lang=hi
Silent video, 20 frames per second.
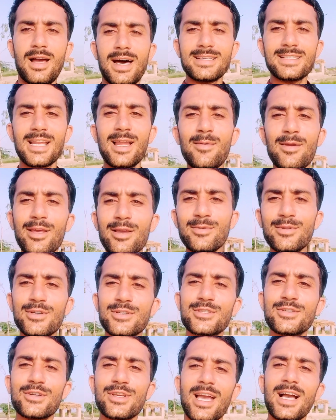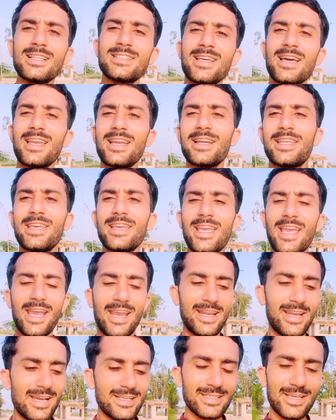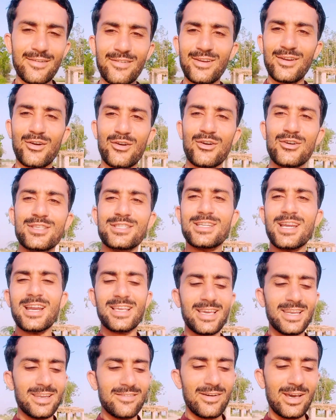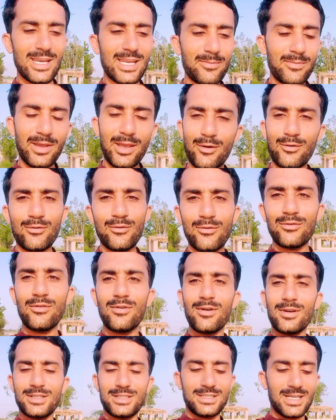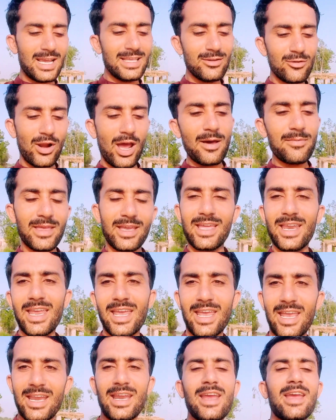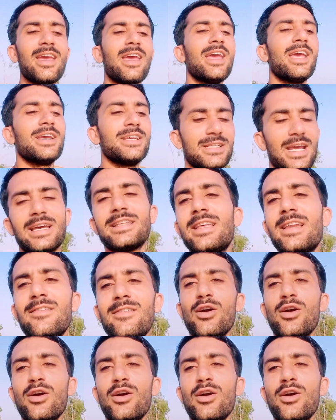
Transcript: असलम दोस्तों क्या हाल चाल है ठीक है एंड आज के वीलॉग को स्टार्ट करने वाले मैं हूँ शायद और आप देख रहे हैं शायद अली